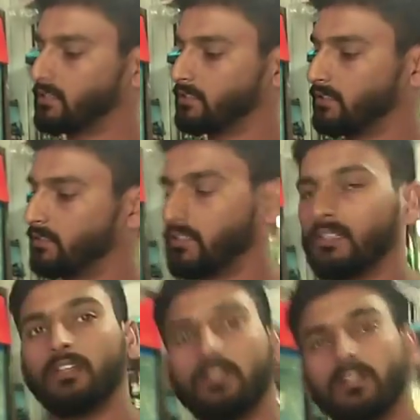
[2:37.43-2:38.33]
तो अच्छा एक
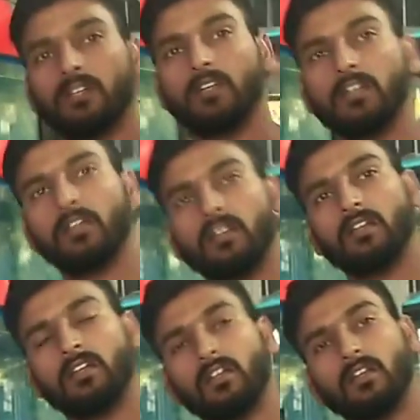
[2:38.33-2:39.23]
चीज और जब
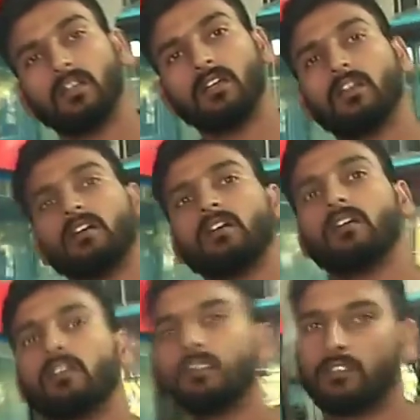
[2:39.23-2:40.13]
हम पानी बदलते
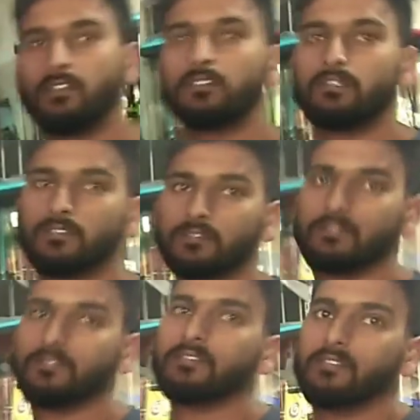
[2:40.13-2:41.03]
हैं सपोज में आज पानी
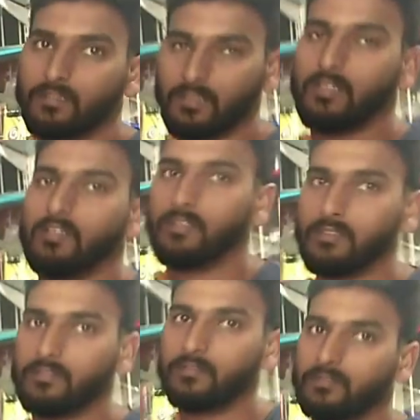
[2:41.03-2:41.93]
बदलना है तो
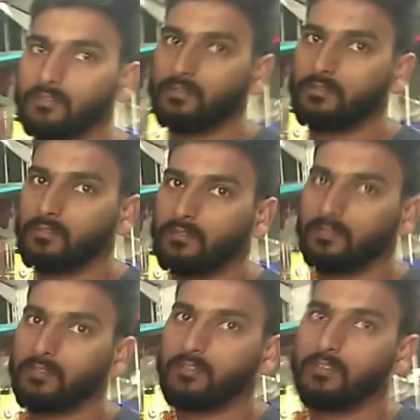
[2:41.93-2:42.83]
क्या हमें पूरा फिश टैंक
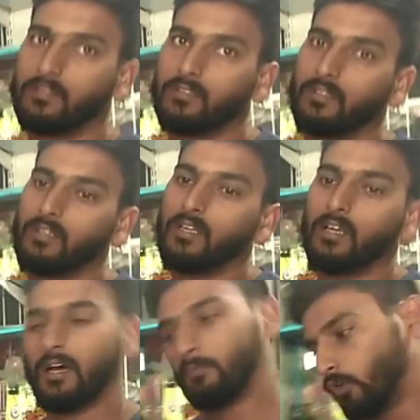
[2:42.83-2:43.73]
खाली करना पड़ेगा
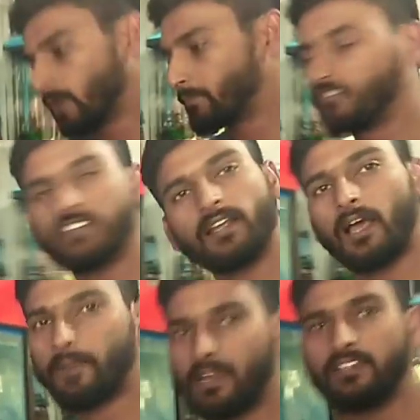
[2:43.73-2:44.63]
हाँ, पूरा फिश टैंक
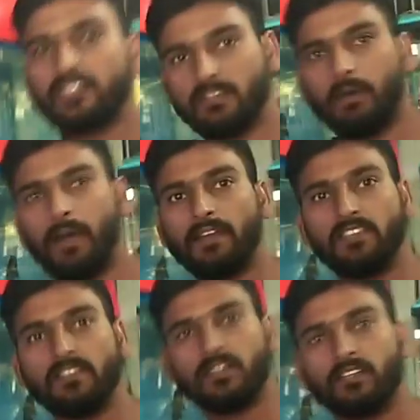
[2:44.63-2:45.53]
आप खाली किए जब आप पानी
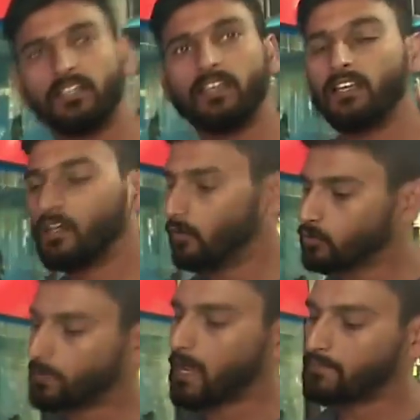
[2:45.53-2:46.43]
चेंज करते हैं
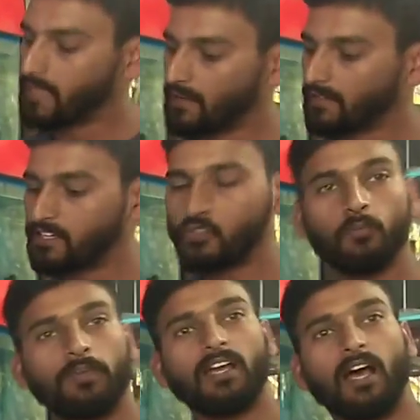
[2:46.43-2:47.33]
उसमें आप ध्यान रखें
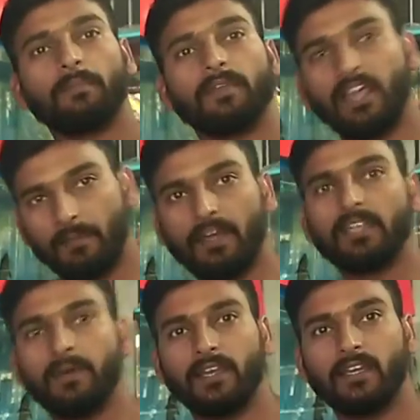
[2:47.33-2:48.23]
जो भी आप नया
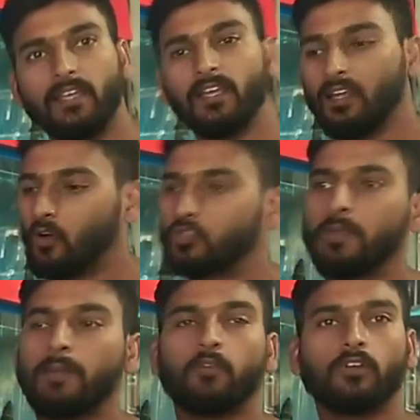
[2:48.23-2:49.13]
पानी भरेंगे
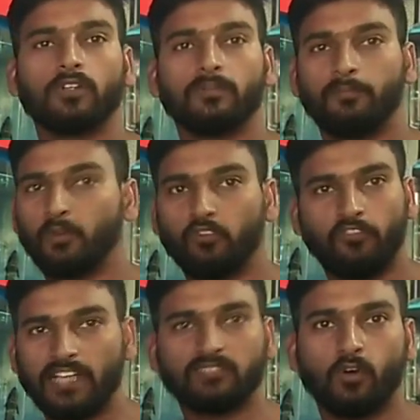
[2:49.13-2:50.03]
उसमें आपको बिल्कुल
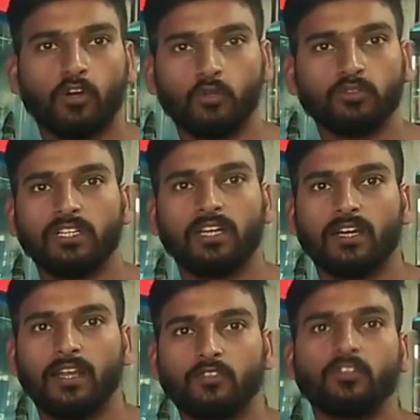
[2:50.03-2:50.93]
फ्रेश वाटर यूज नहीं
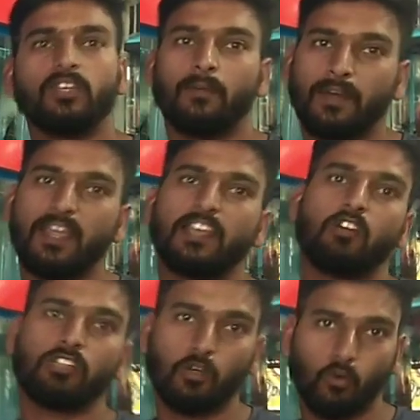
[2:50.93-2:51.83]
करना है क्योंकि हमारे यहाँ
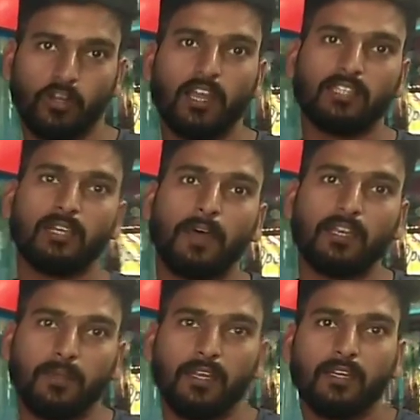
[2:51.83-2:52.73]
क्या होता है क्लोरीन आती है
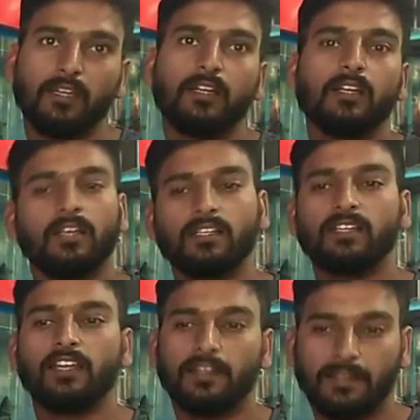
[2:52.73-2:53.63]
पानी में जी
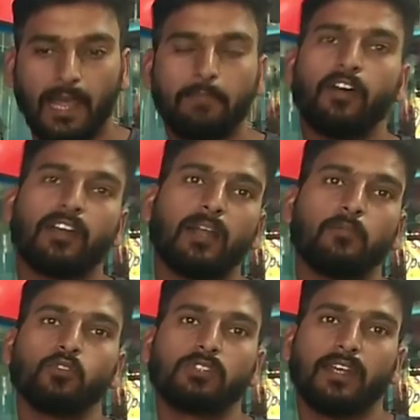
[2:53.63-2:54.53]
इसलिए टैप वाटर
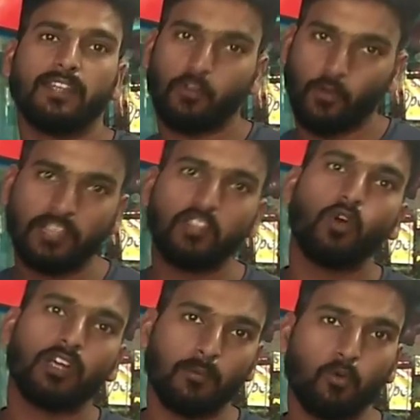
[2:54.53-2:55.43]
आप यूज करें या तो एक दो
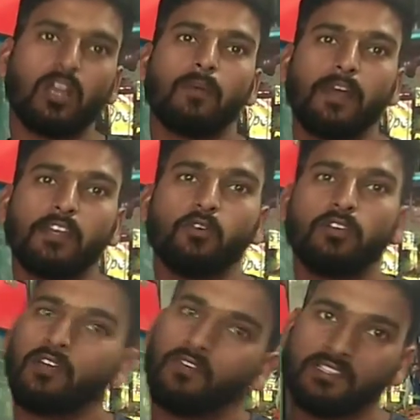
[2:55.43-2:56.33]
घंटा पुराना पानी हो
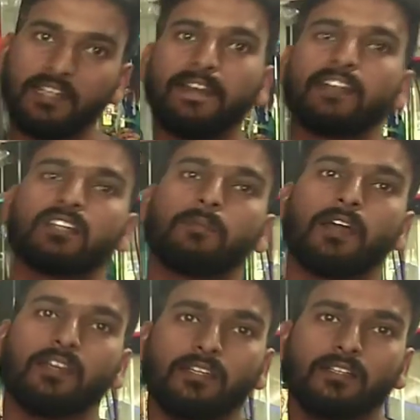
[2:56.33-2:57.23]
या फिर सिंटेक्स का
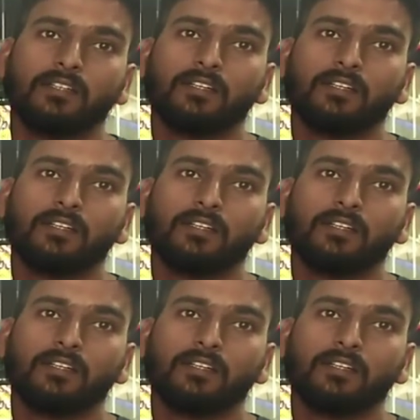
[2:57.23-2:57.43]
पानी